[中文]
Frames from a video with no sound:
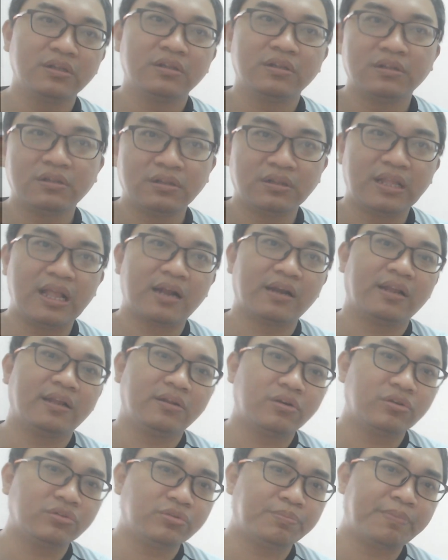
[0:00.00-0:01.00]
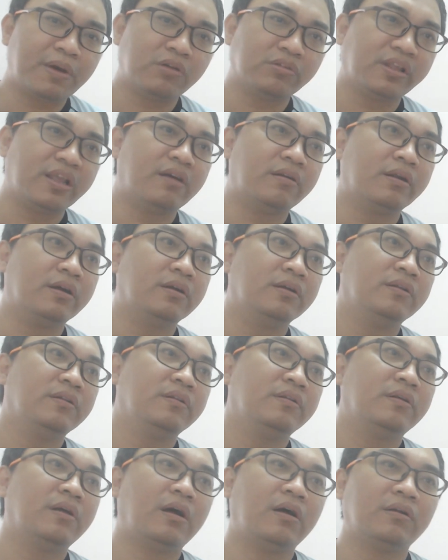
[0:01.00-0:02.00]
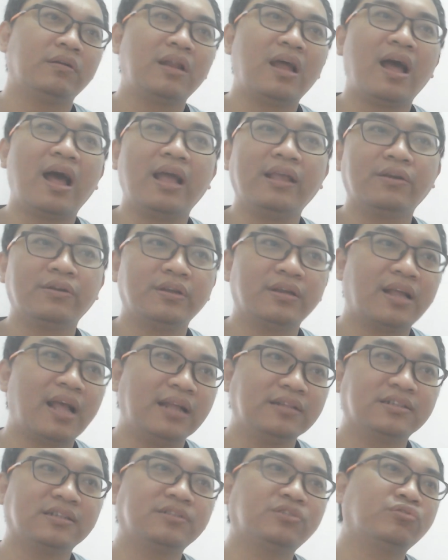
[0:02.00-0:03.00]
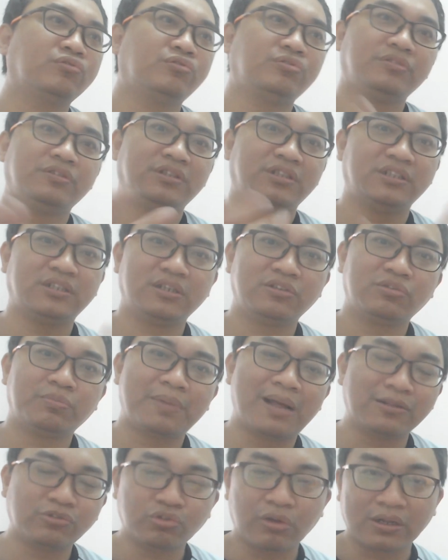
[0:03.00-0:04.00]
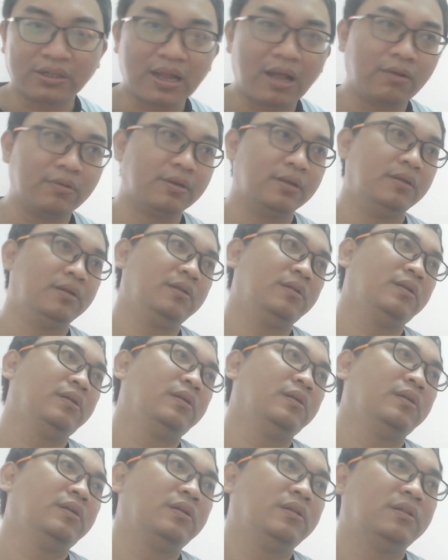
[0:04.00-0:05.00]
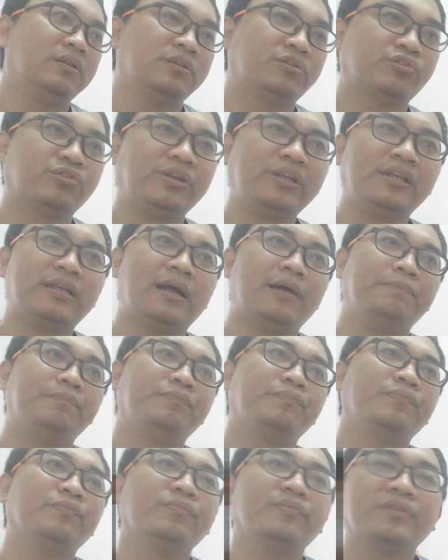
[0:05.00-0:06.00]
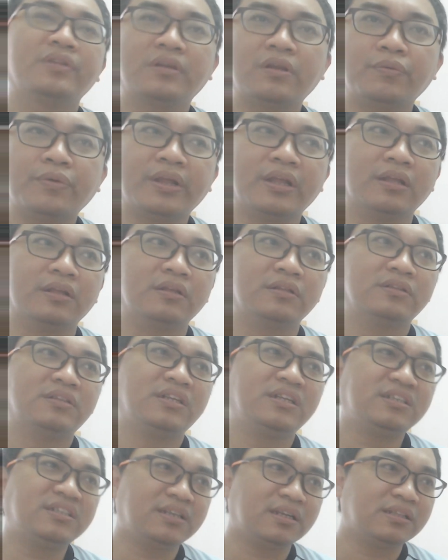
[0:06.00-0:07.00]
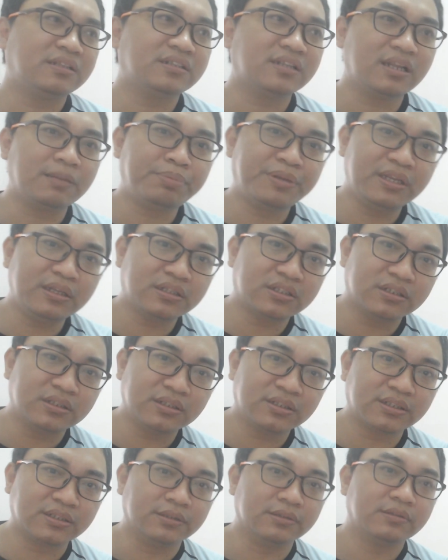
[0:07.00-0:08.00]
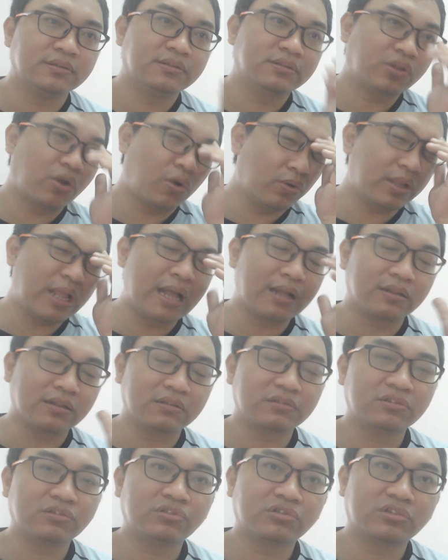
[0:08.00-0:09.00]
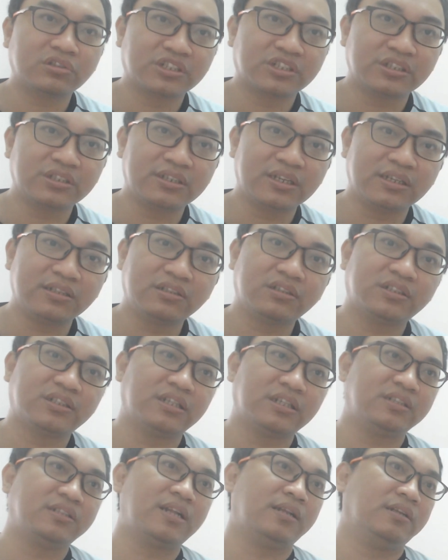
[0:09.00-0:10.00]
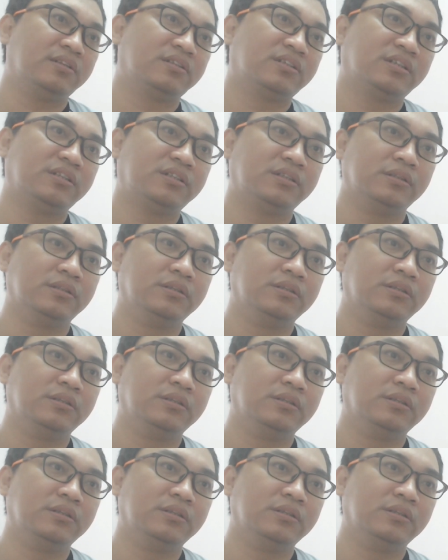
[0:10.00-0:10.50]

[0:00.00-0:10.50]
两年以后就爆掉了哦。那还有呢，开车出去直接就把它撞到了。所以啊，各位，这些这一批车子，同样时间生产的车子，